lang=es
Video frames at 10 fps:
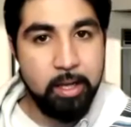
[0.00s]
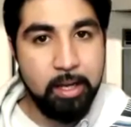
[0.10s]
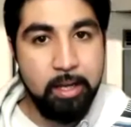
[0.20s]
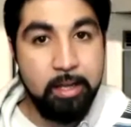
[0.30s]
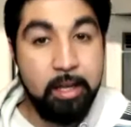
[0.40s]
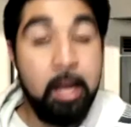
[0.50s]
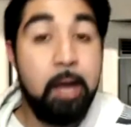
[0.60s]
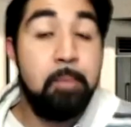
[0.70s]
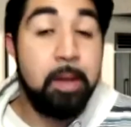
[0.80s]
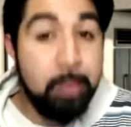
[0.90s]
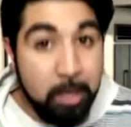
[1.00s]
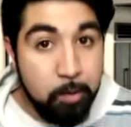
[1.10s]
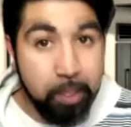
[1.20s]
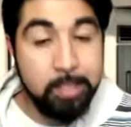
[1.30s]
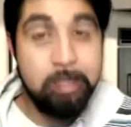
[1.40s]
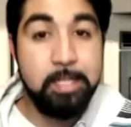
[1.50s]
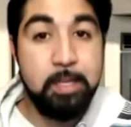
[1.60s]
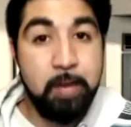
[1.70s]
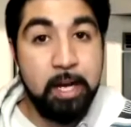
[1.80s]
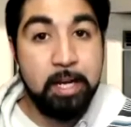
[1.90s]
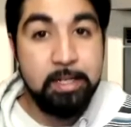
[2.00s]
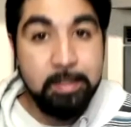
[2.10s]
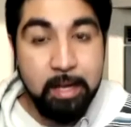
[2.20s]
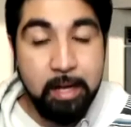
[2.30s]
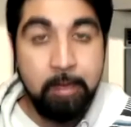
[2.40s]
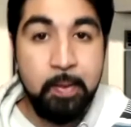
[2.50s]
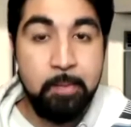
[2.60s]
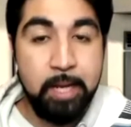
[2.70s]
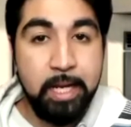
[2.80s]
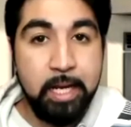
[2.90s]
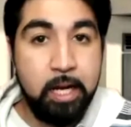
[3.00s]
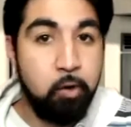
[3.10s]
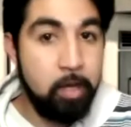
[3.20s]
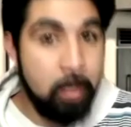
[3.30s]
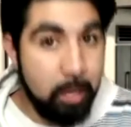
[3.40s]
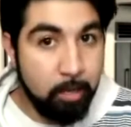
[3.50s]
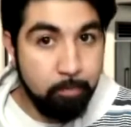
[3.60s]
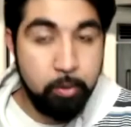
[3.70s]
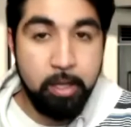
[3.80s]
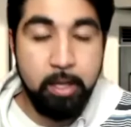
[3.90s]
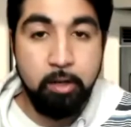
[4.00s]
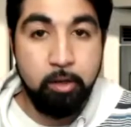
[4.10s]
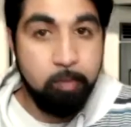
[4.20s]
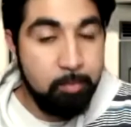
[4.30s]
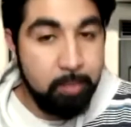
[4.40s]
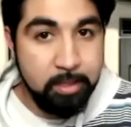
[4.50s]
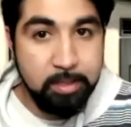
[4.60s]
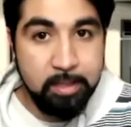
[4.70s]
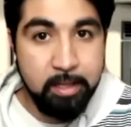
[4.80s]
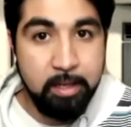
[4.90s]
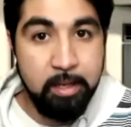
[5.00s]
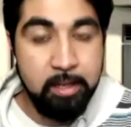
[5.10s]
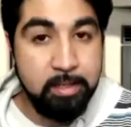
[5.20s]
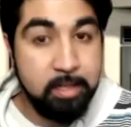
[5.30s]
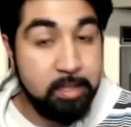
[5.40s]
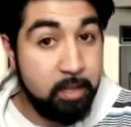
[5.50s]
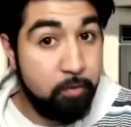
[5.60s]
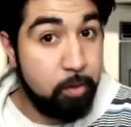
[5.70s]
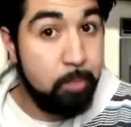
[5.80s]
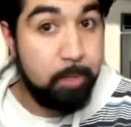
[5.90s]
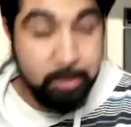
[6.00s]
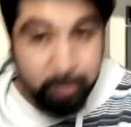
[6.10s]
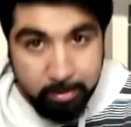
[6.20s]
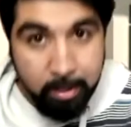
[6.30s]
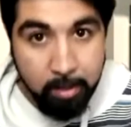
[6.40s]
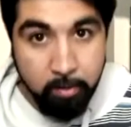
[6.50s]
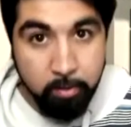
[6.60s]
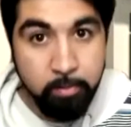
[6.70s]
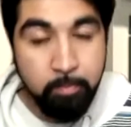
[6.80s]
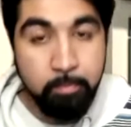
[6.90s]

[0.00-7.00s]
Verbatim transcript: que esta es la primera vez que se va a realizar de manera online porque normalmente se, se hace de forma presencial, ¿no?